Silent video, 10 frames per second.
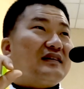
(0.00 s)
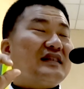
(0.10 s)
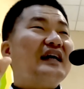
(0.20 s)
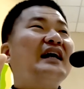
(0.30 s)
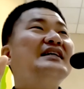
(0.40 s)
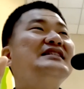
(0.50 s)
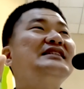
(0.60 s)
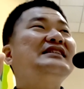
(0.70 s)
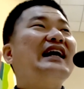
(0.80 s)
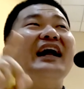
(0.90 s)

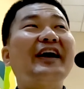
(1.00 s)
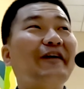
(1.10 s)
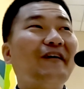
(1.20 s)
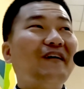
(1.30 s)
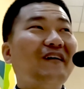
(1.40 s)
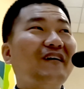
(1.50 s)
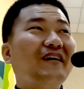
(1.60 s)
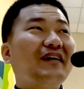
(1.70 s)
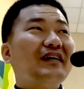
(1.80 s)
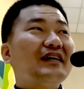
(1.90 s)
착하지는 않아요.
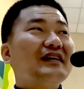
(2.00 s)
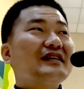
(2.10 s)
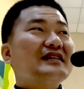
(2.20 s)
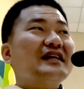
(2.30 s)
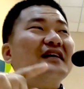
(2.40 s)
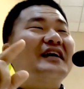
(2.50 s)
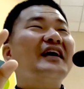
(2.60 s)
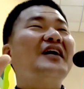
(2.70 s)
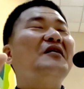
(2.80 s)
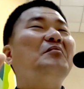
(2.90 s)

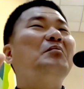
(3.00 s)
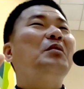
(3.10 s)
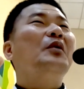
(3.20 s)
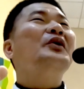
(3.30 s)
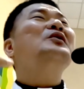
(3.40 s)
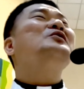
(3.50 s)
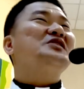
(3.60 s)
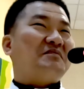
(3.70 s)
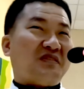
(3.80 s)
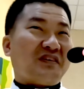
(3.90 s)
착해 보이고
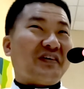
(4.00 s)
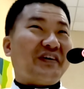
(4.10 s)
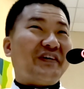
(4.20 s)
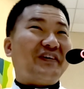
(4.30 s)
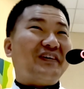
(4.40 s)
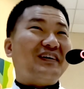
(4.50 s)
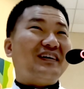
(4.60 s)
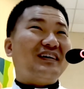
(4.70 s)
싶은 거예요.